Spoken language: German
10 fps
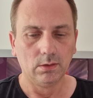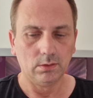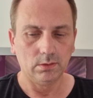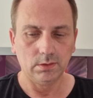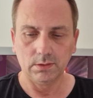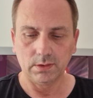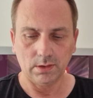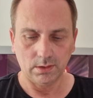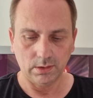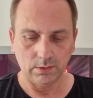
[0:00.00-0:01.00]
Und
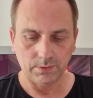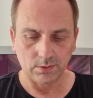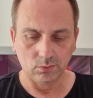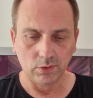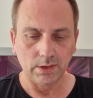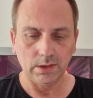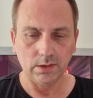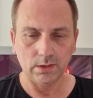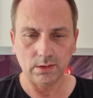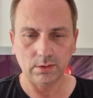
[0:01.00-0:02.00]
ja, ich versuche
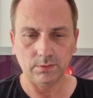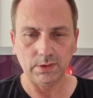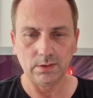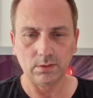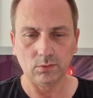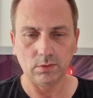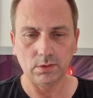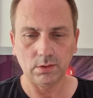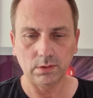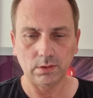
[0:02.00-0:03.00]
hier, wie es
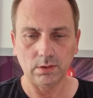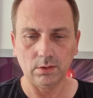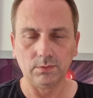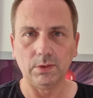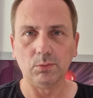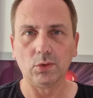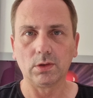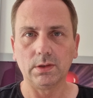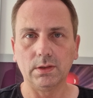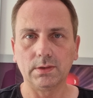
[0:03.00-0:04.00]
nur irgendwie
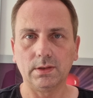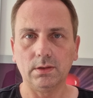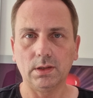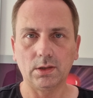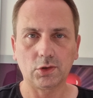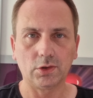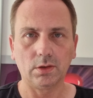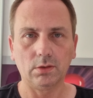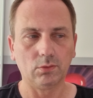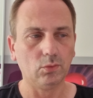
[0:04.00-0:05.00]
möglich ist, den Tag
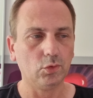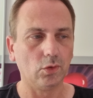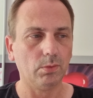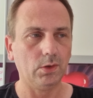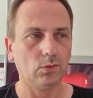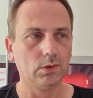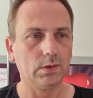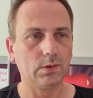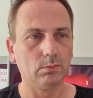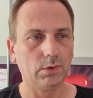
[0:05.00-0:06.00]
gut über die
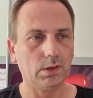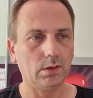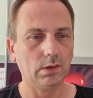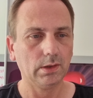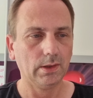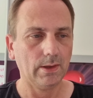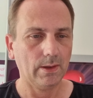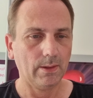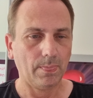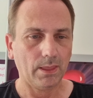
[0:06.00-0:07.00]
Runden zu bringen.
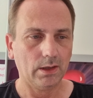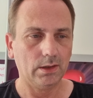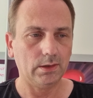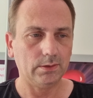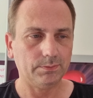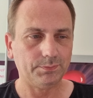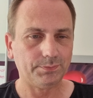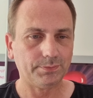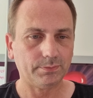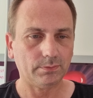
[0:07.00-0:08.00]

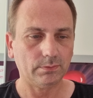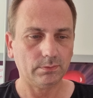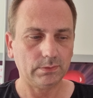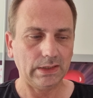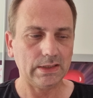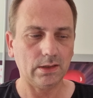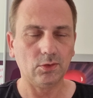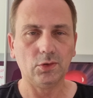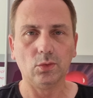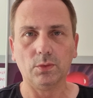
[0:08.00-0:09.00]
Ähm, ist
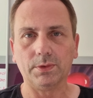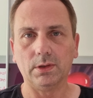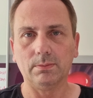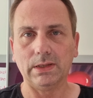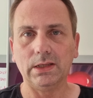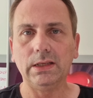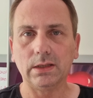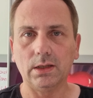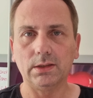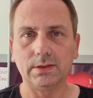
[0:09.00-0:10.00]
natürlich doof, ne? Man
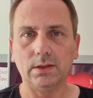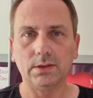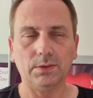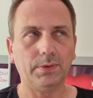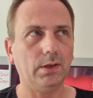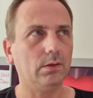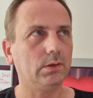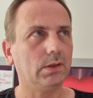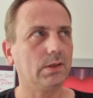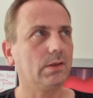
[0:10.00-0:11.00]
liegt halt sehr, sehr viel
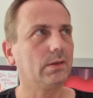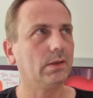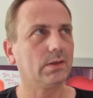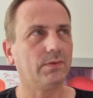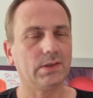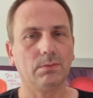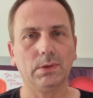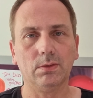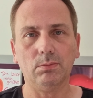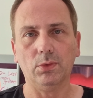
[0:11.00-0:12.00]
und das ist das, was ein
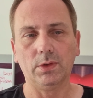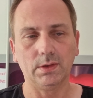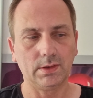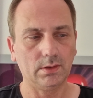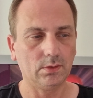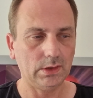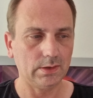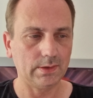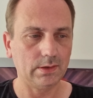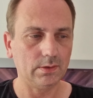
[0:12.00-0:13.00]
bisschen blöd ist. Also
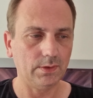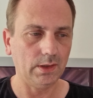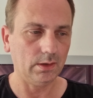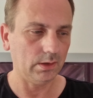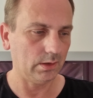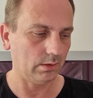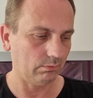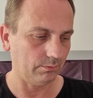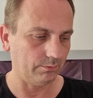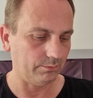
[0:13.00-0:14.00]
jetzt deswegen, ich,